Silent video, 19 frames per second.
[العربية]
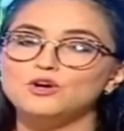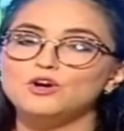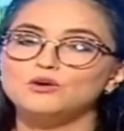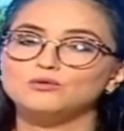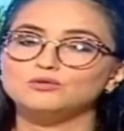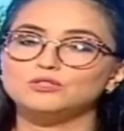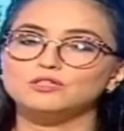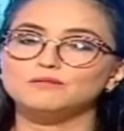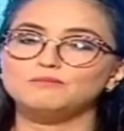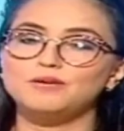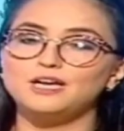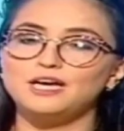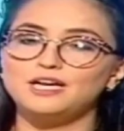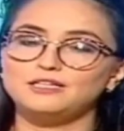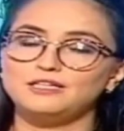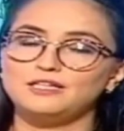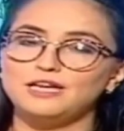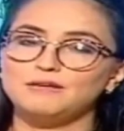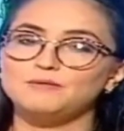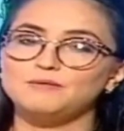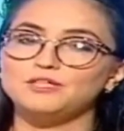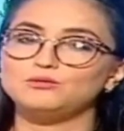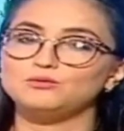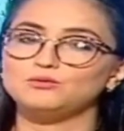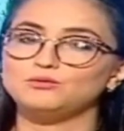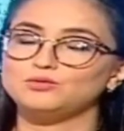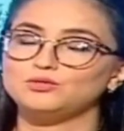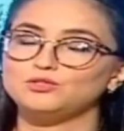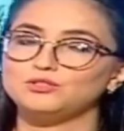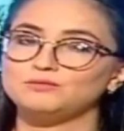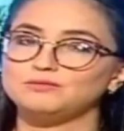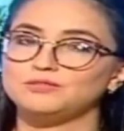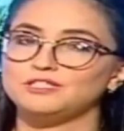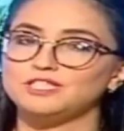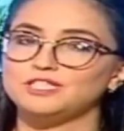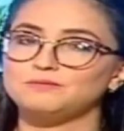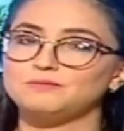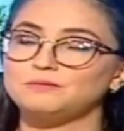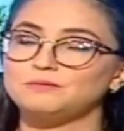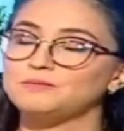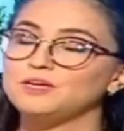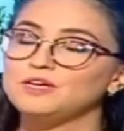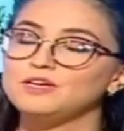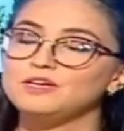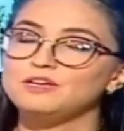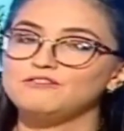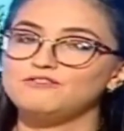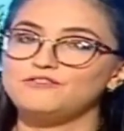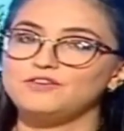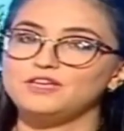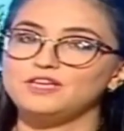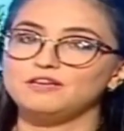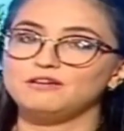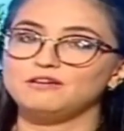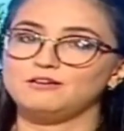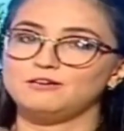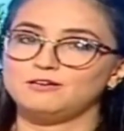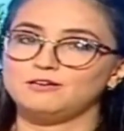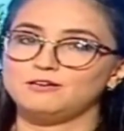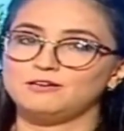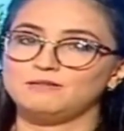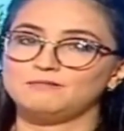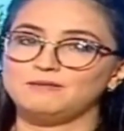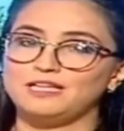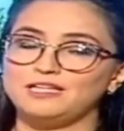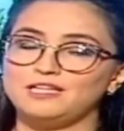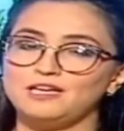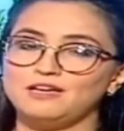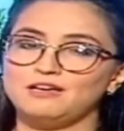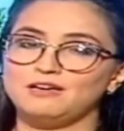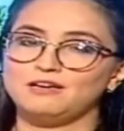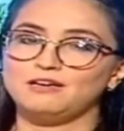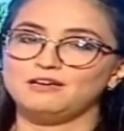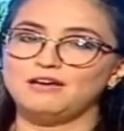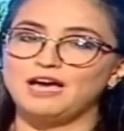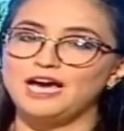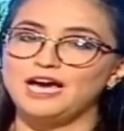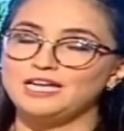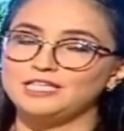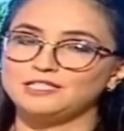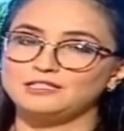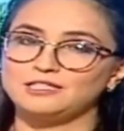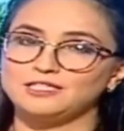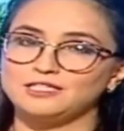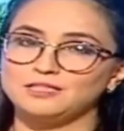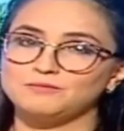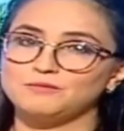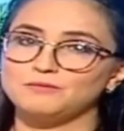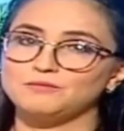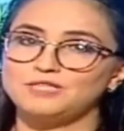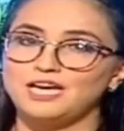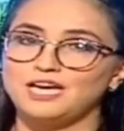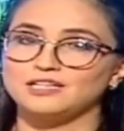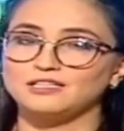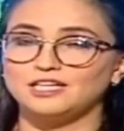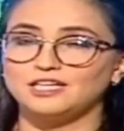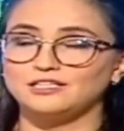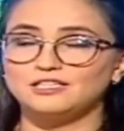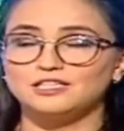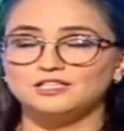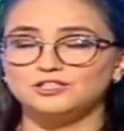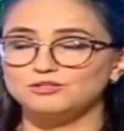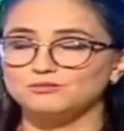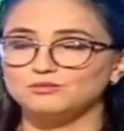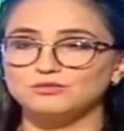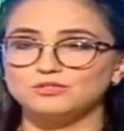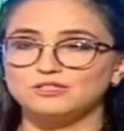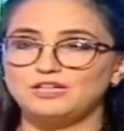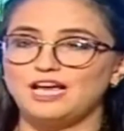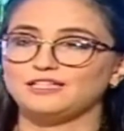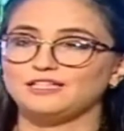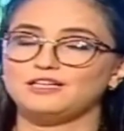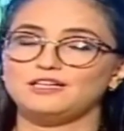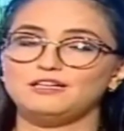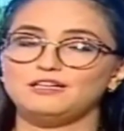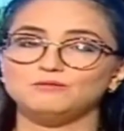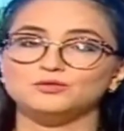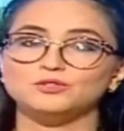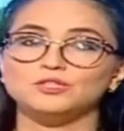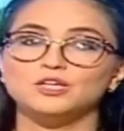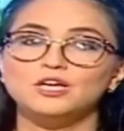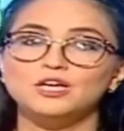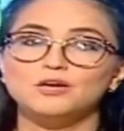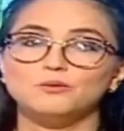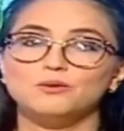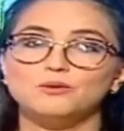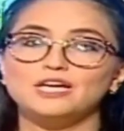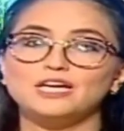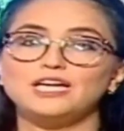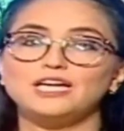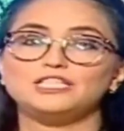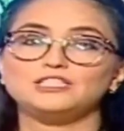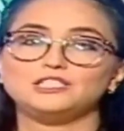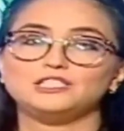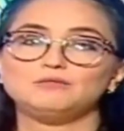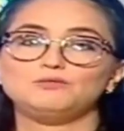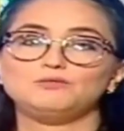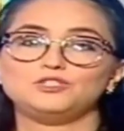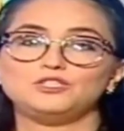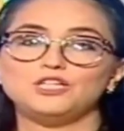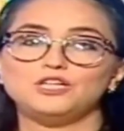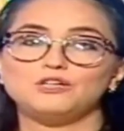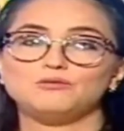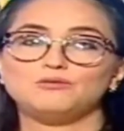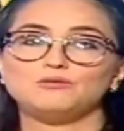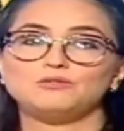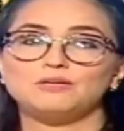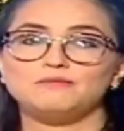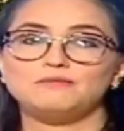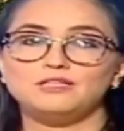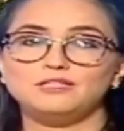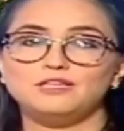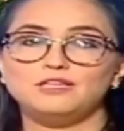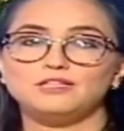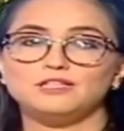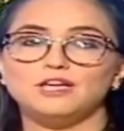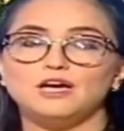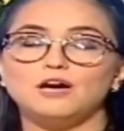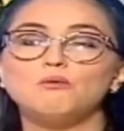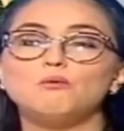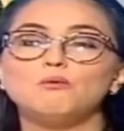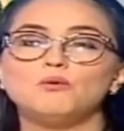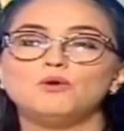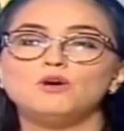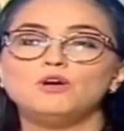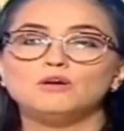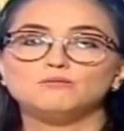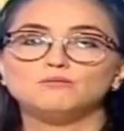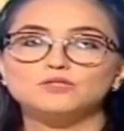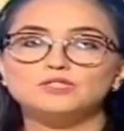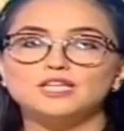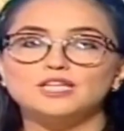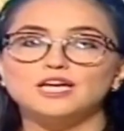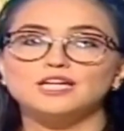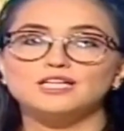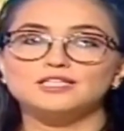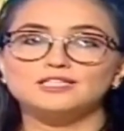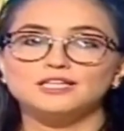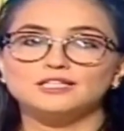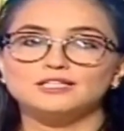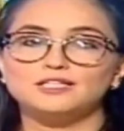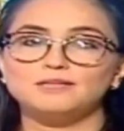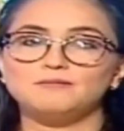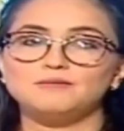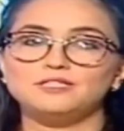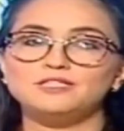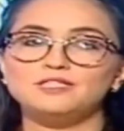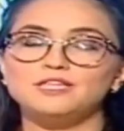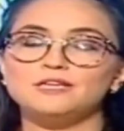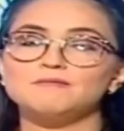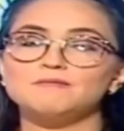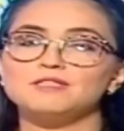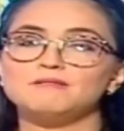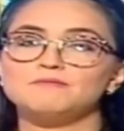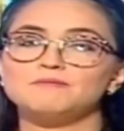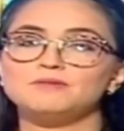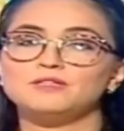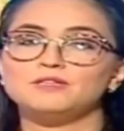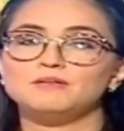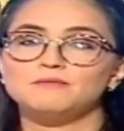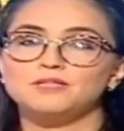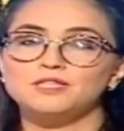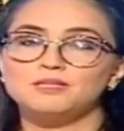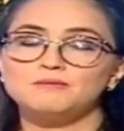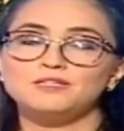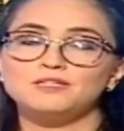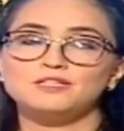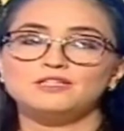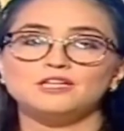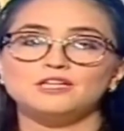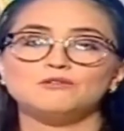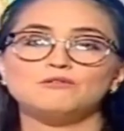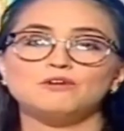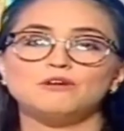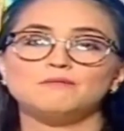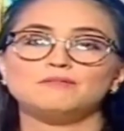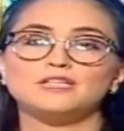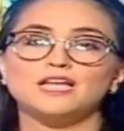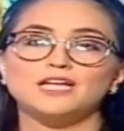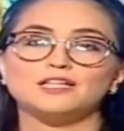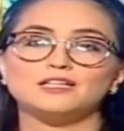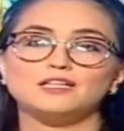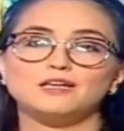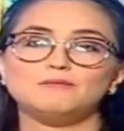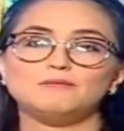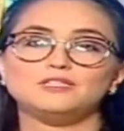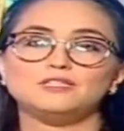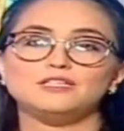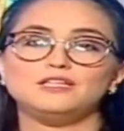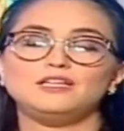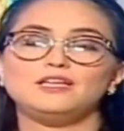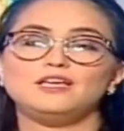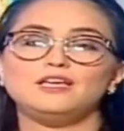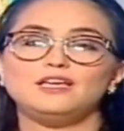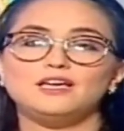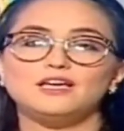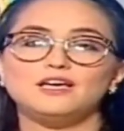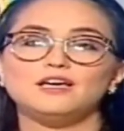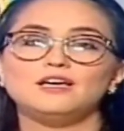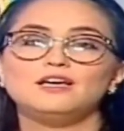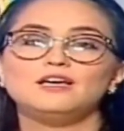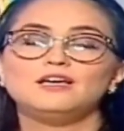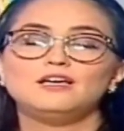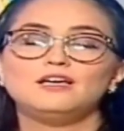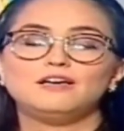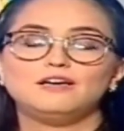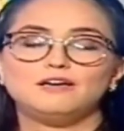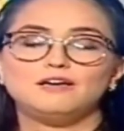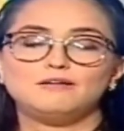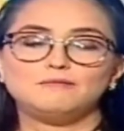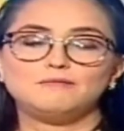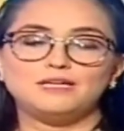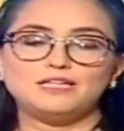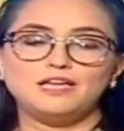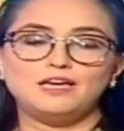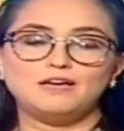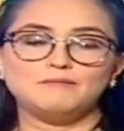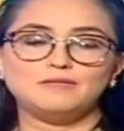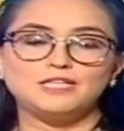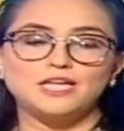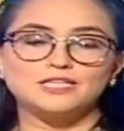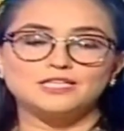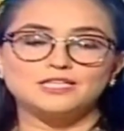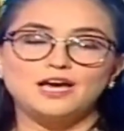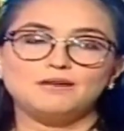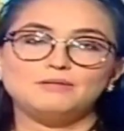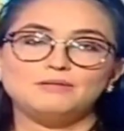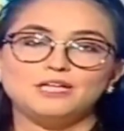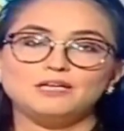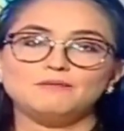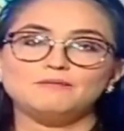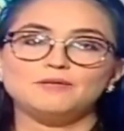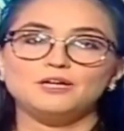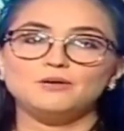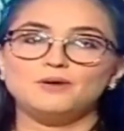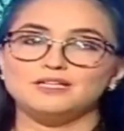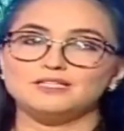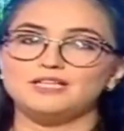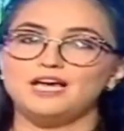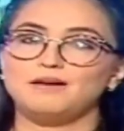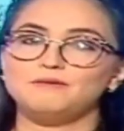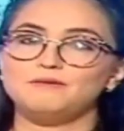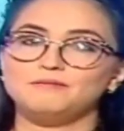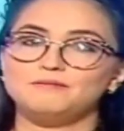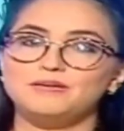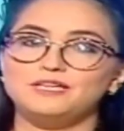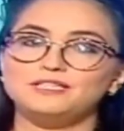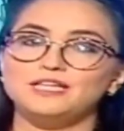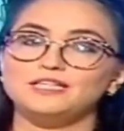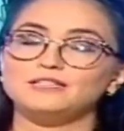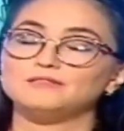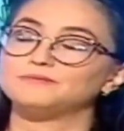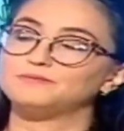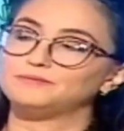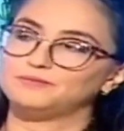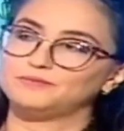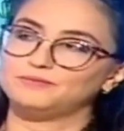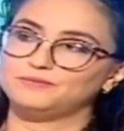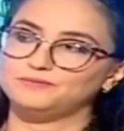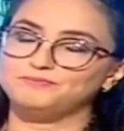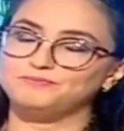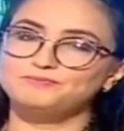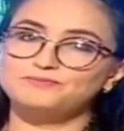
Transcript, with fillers: وتتباع للعباد وتجم تتسبب في آه، معناها حالات تسمم ساعات خطيره تجم توصل حتى للموت وهيك علاش كي مش ناخذوا نباتات او مستخلصات نباتيه ماذا بينا ناخذوها من عند العباد اللي هي آه، معناها من اصحاب الخبره واصحاب الميدان اللي هما دكتور